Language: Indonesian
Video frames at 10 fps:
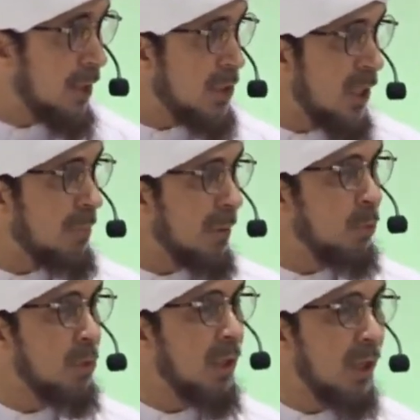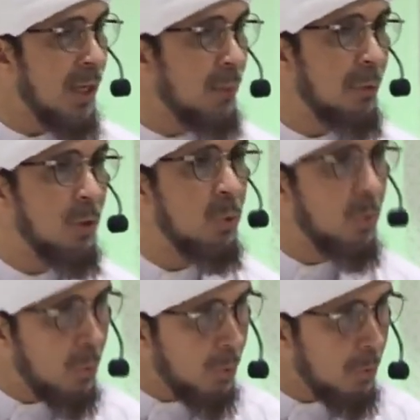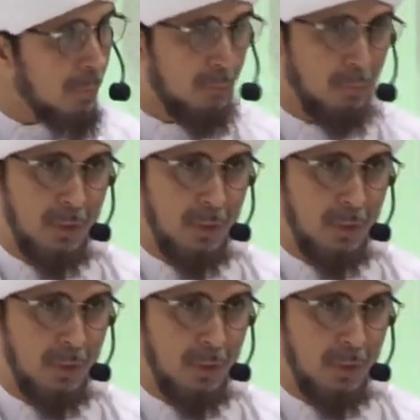siapa punya hak menghukum